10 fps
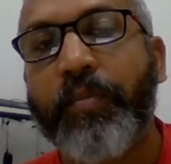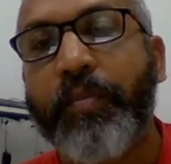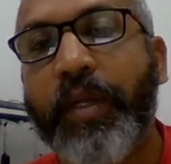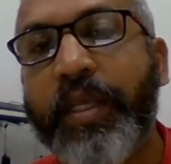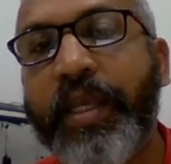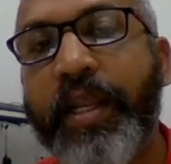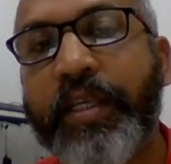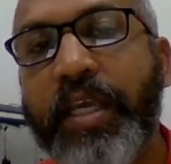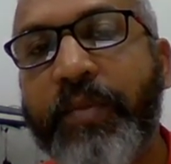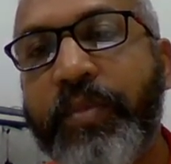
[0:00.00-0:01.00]
মানে এর
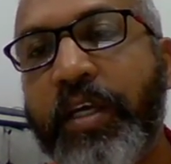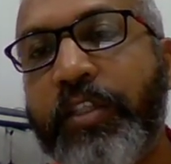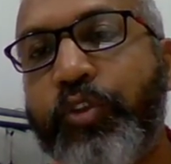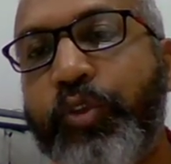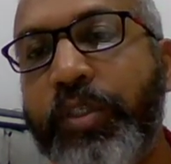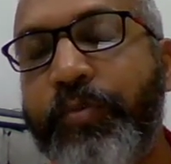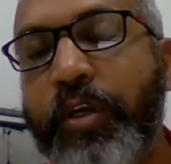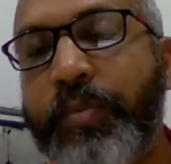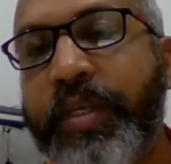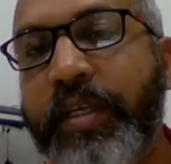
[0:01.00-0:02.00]
আগে আমরা দুটি
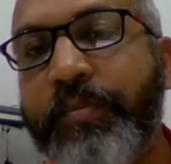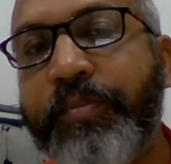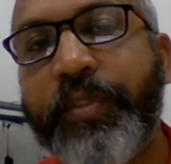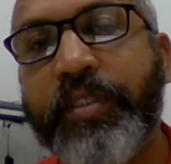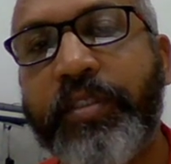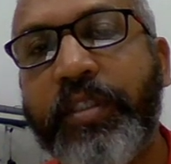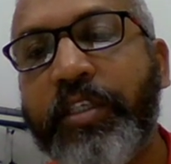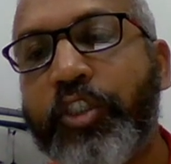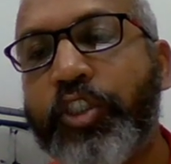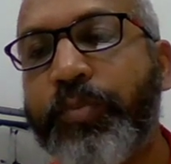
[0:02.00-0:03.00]
পর্বে বৃত্তের
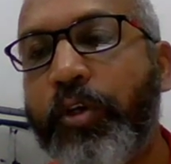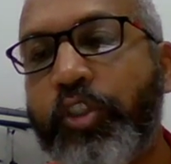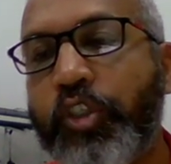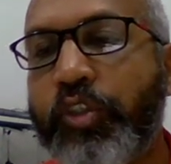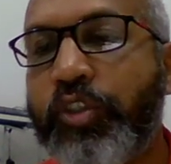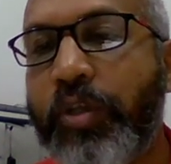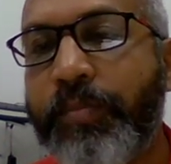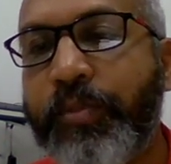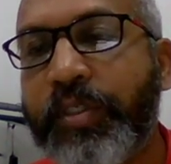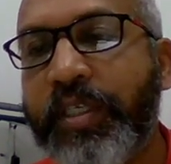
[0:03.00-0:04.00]
স্পর্শক
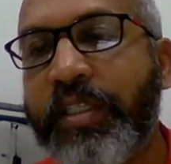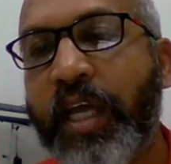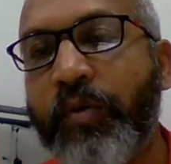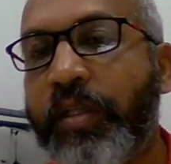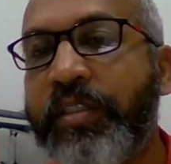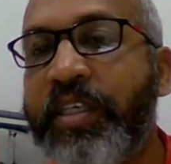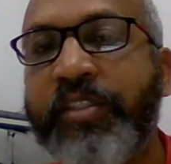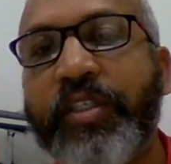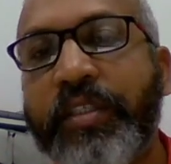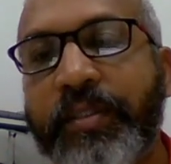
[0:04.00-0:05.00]
সম্পর্কে ধারণা দিয়েছি